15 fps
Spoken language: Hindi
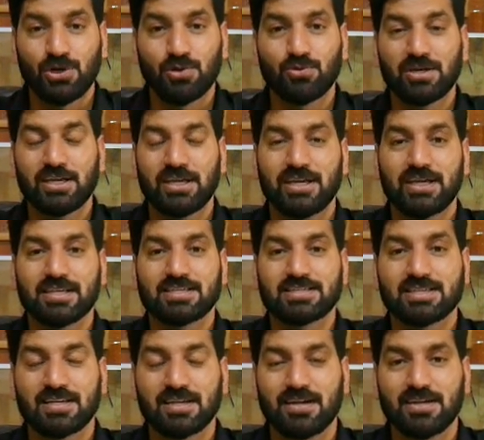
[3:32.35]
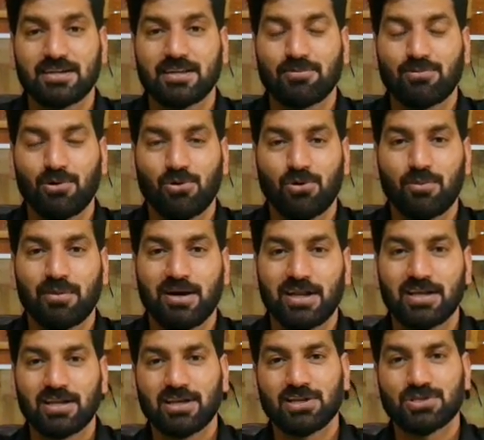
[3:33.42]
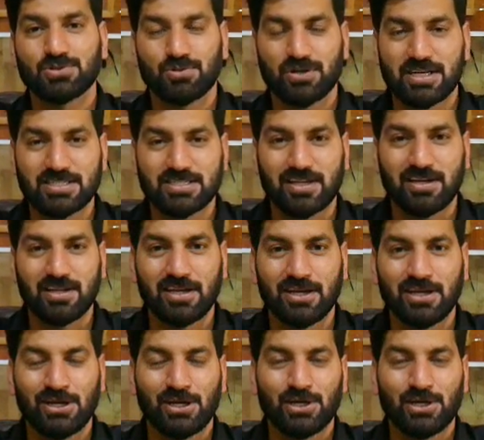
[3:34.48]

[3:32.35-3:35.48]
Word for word: कोई एक सिंगल टिप हो मेडिकल के स्टूडेंट्स के लिए